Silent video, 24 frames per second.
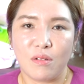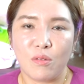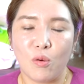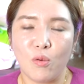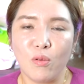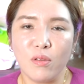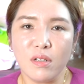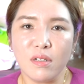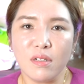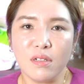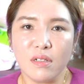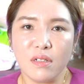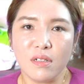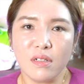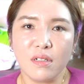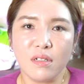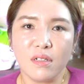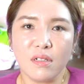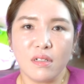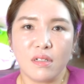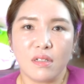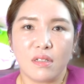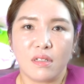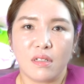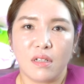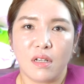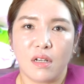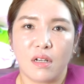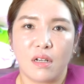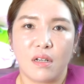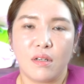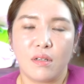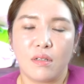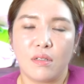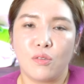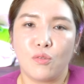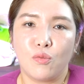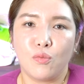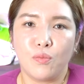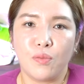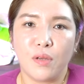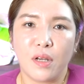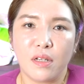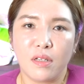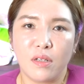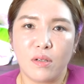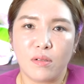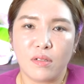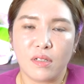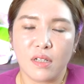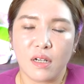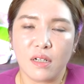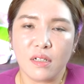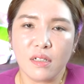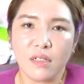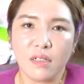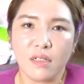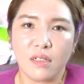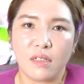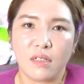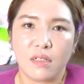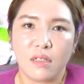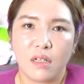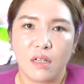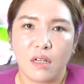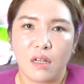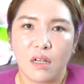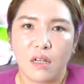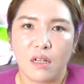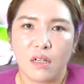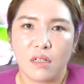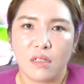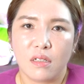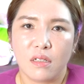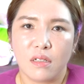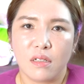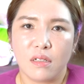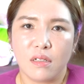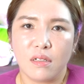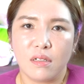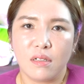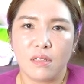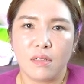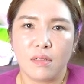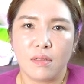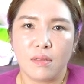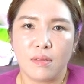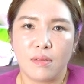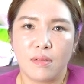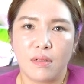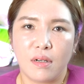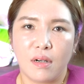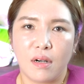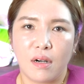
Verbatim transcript: 오늘은 제가 준비한 영상은 지금 어,